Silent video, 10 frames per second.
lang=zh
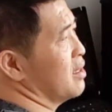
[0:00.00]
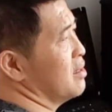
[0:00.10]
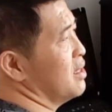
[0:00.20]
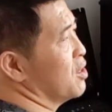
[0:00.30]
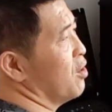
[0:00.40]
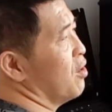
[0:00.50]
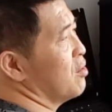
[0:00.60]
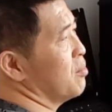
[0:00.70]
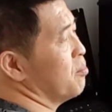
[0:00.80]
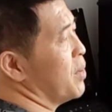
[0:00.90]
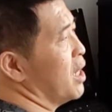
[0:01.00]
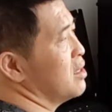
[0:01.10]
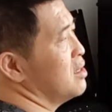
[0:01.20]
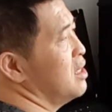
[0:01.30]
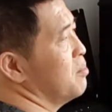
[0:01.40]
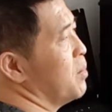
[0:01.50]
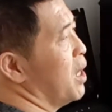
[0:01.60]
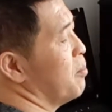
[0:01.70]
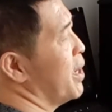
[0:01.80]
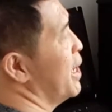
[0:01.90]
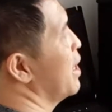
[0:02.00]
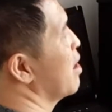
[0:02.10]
Nikon 八 D 八百，